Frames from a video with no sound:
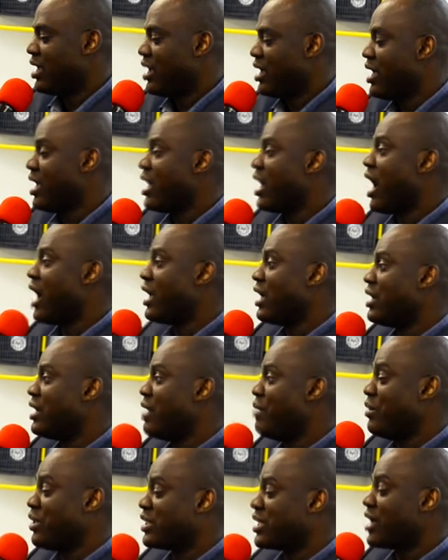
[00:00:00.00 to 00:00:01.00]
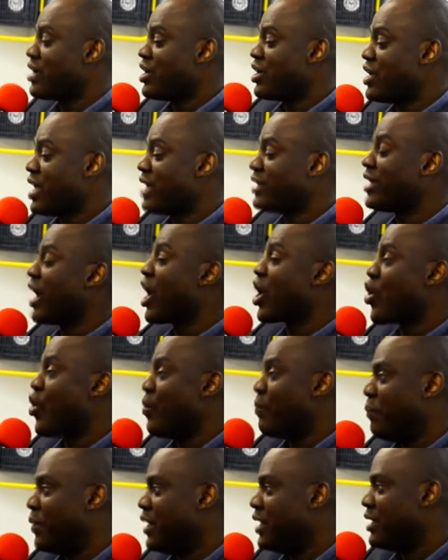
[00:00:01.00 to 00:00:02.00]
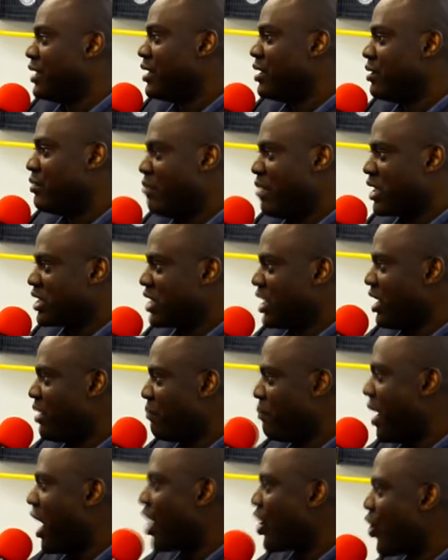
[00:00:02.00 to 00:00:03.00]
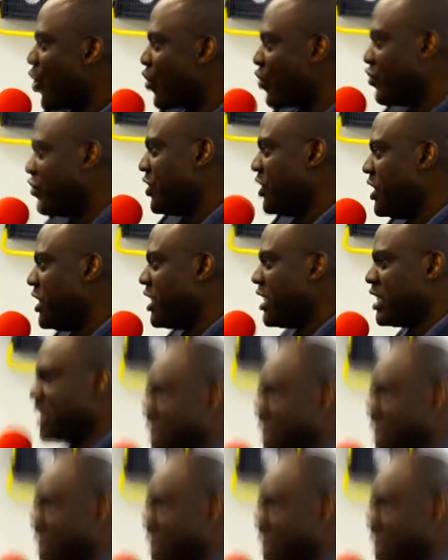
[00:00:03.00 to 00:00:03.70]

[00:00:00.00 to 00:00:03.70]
et le mystère de Dieu est accompli, mais ce n'est pas encore fini.